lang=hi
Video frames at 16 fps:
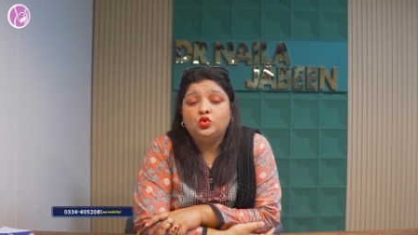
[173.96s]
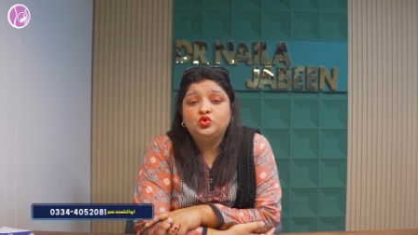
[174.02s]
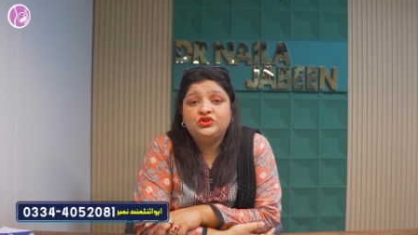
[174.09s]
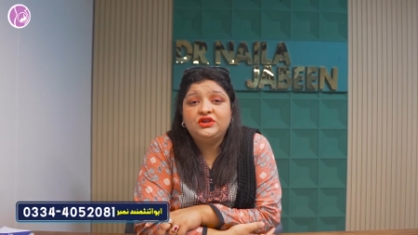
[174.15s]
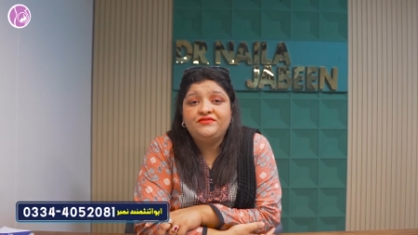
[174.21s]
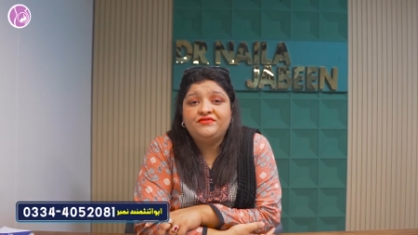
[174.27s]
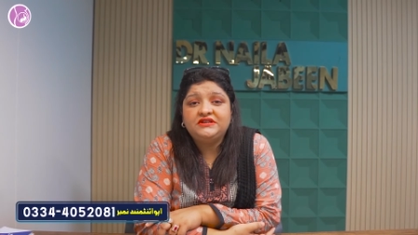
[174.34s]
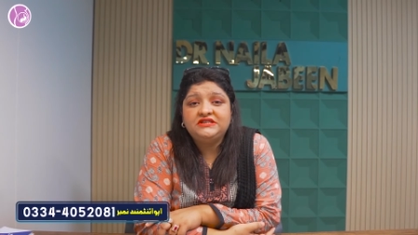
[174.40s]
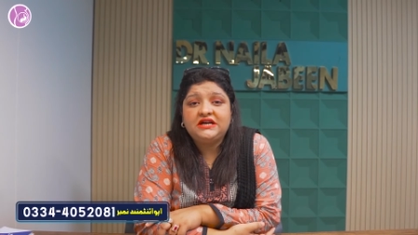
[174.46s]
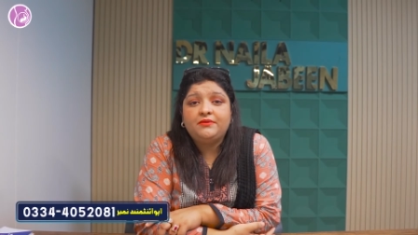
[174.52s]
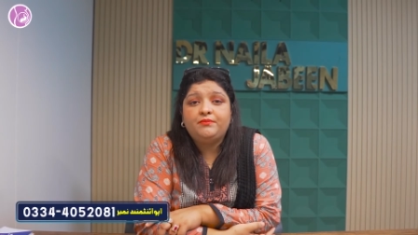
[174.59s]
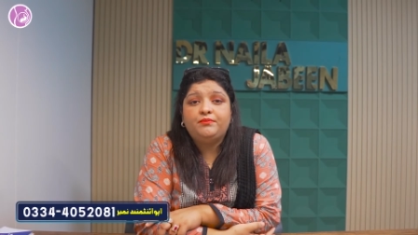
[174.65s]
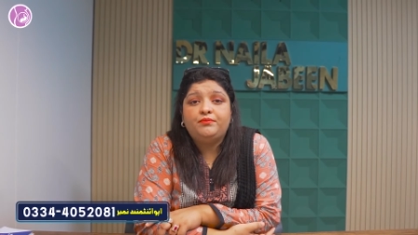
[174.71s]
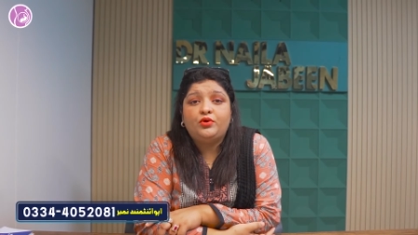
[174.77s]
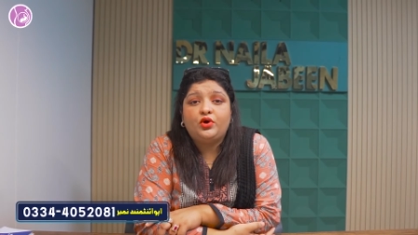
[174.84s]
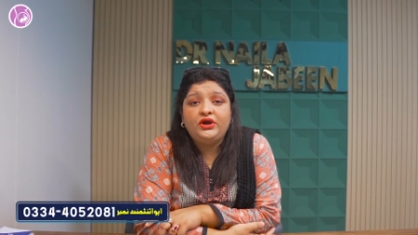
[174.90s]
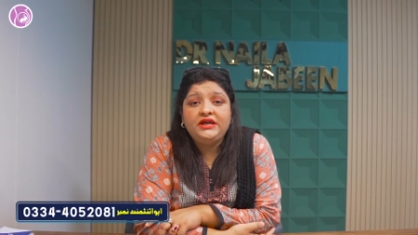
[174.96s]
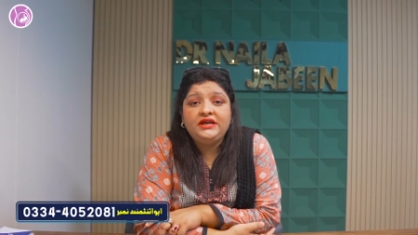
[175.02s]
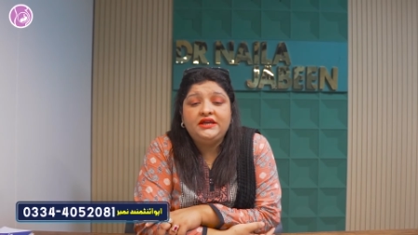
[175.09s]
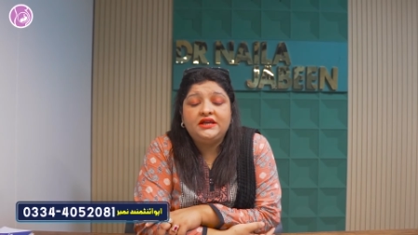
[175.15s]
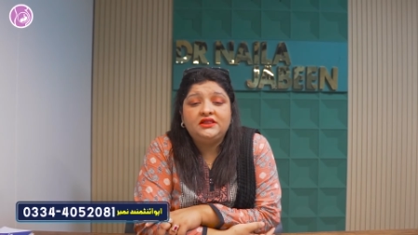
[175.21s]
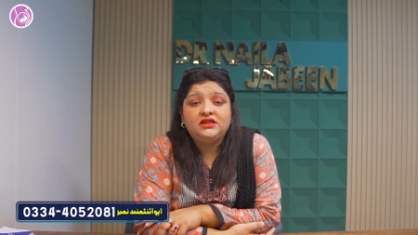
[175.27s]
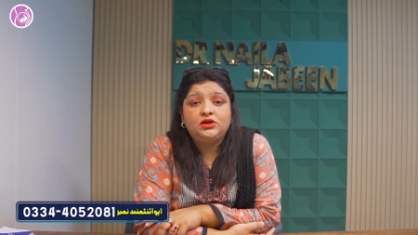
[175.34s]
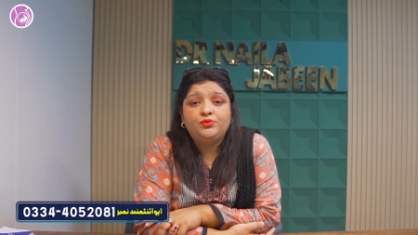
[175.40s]
उसकी वजह बॉडी
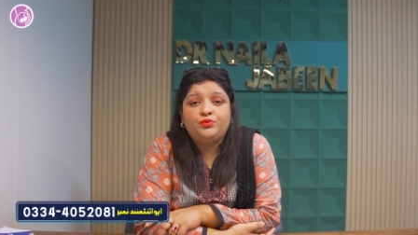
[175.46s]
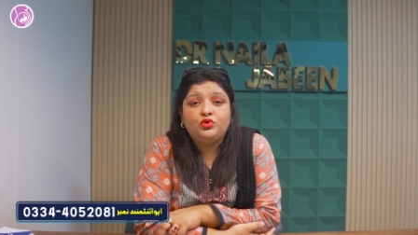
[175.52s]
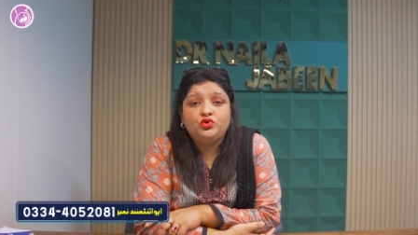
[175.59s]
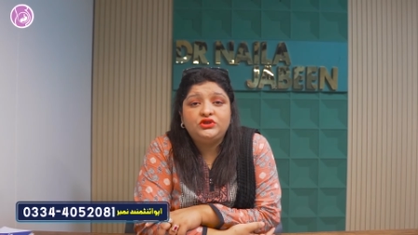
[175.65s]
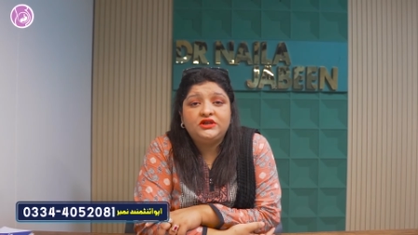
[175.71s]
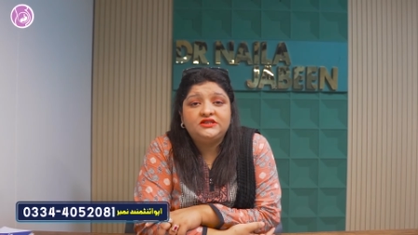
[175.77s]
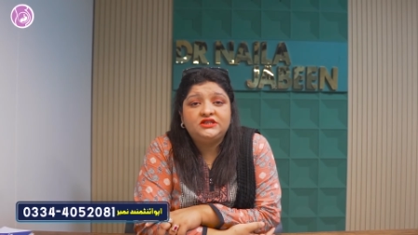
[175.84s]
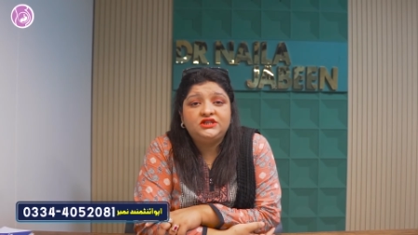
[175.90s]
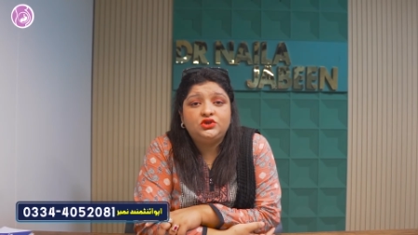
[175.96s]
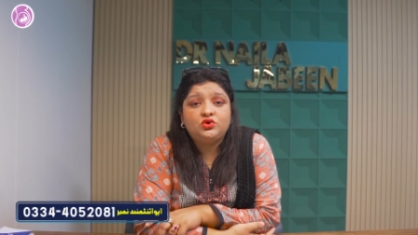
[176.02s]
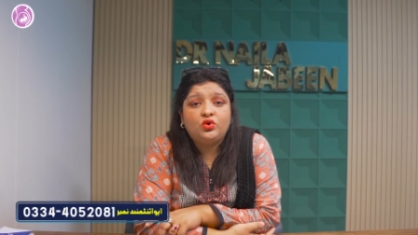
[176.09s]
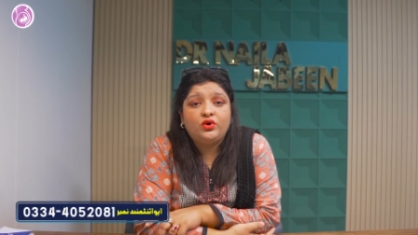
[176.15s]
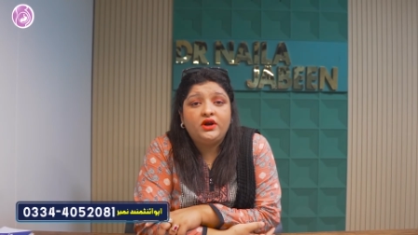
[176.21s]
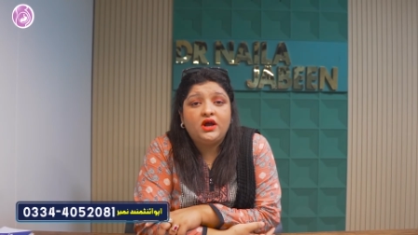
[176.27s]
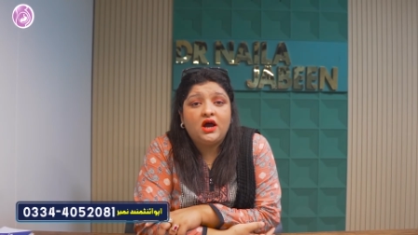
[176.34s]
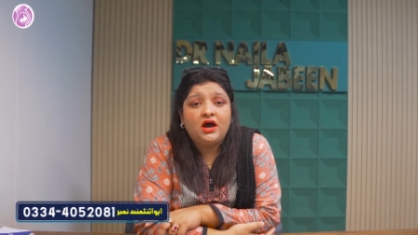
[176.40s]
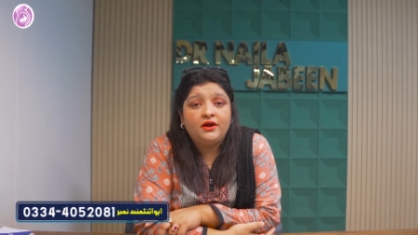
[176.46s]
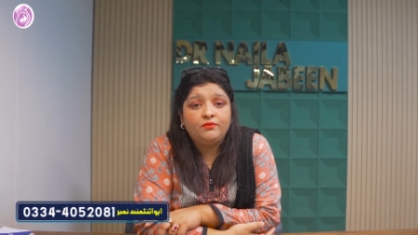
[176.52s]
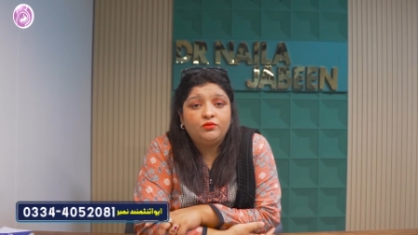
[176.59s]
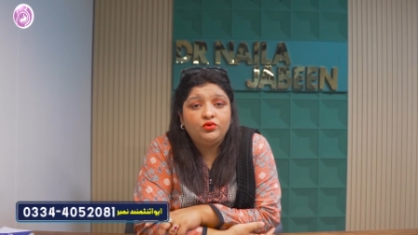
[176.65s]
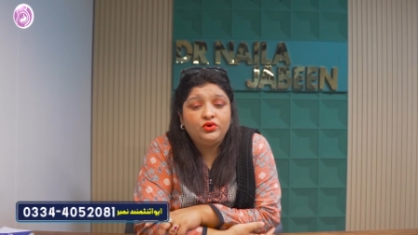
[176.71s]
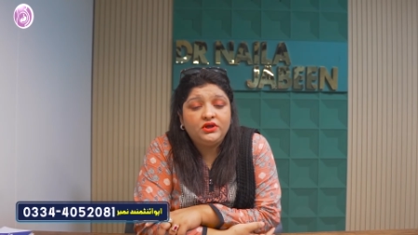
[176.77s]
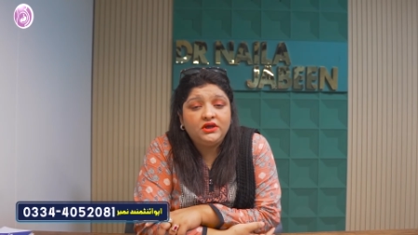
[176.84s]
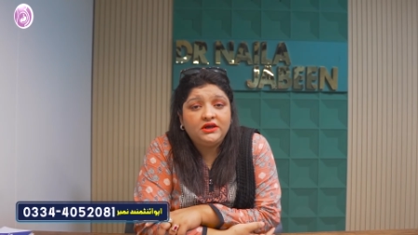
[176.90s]
के अंदर प्रोजेस्टिरन
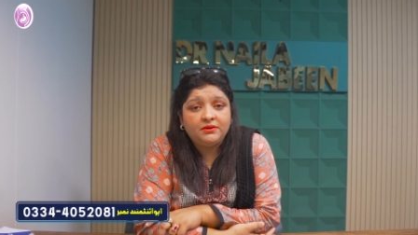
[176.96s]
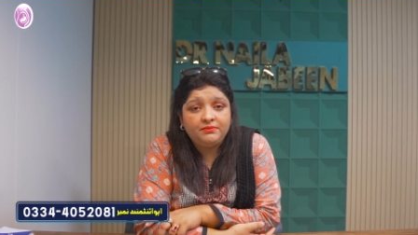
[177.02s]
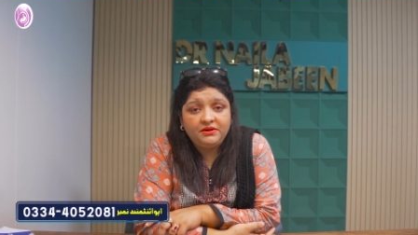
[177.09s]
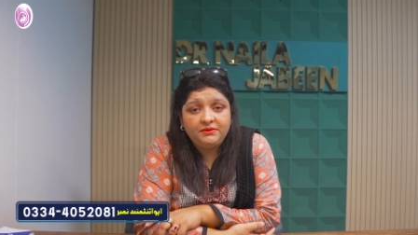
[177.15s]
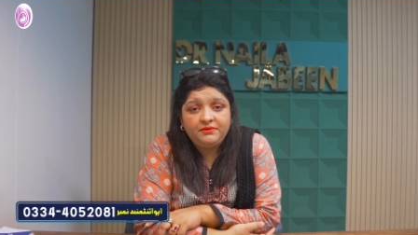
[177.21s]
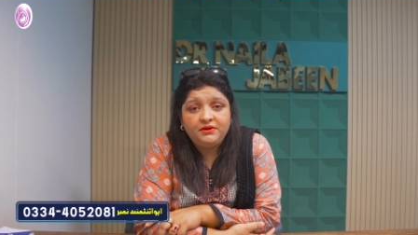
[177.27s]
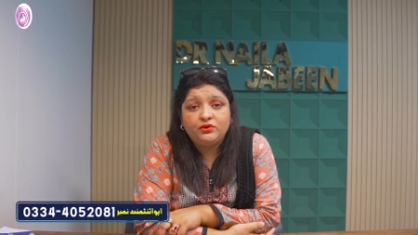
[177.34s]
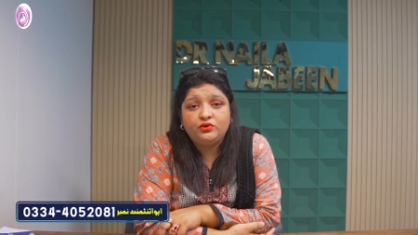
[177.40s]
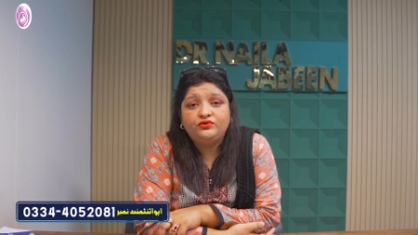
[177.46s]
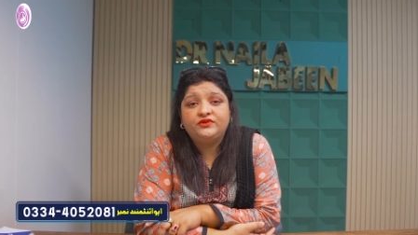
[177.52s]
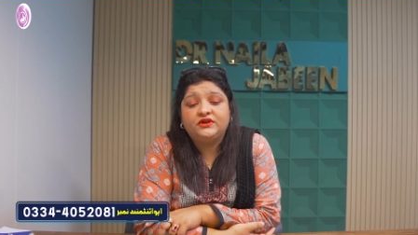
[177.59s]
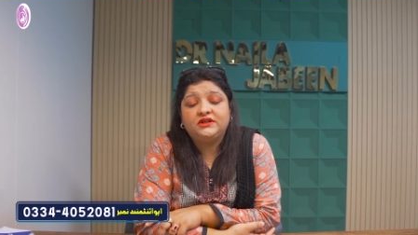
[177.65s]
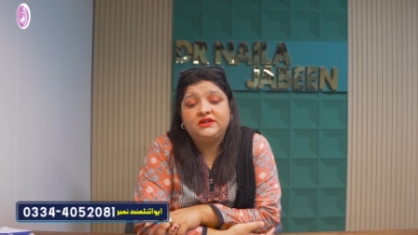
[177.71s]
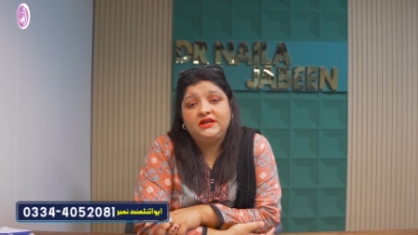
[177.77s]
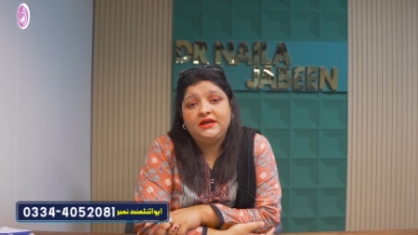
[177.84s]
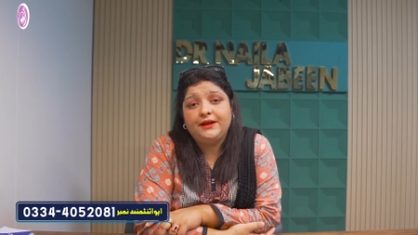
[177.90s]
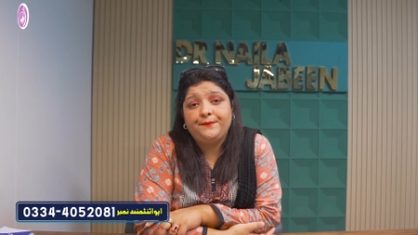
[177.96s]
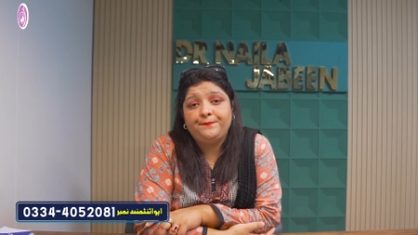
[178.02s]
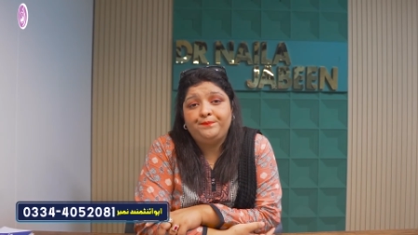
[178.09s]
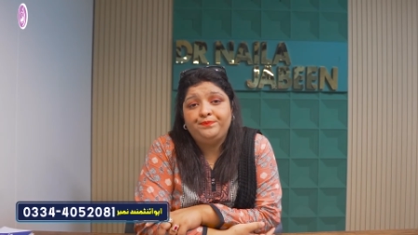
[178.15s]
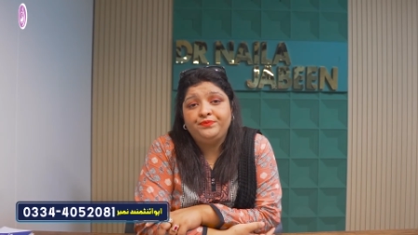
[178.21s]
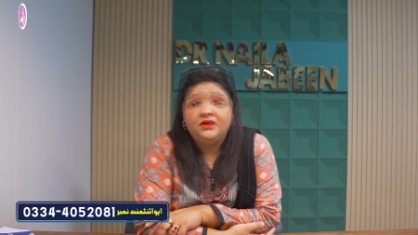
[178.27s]
हार्मोन की कमी भी हो सकती है